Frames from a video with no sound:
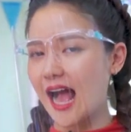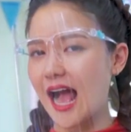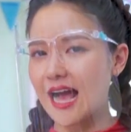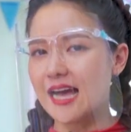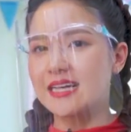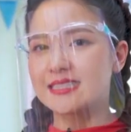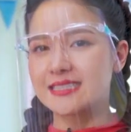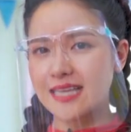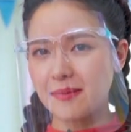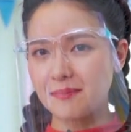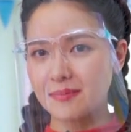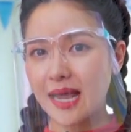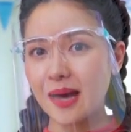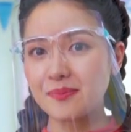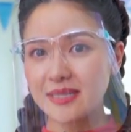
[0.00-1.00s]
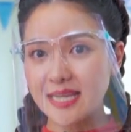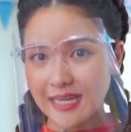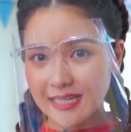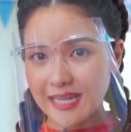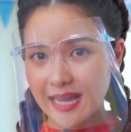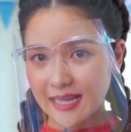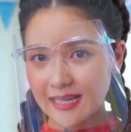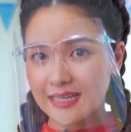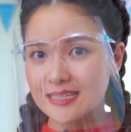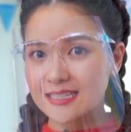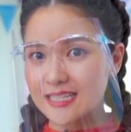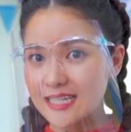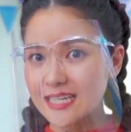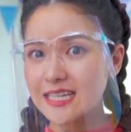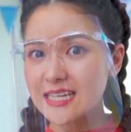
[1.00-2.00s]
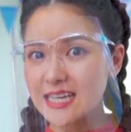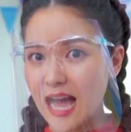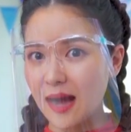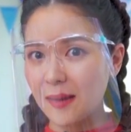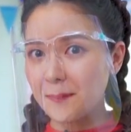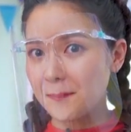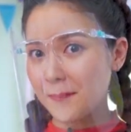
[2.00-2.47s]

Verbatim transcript: ค่ะสำหรับเด็กๆที่ยัง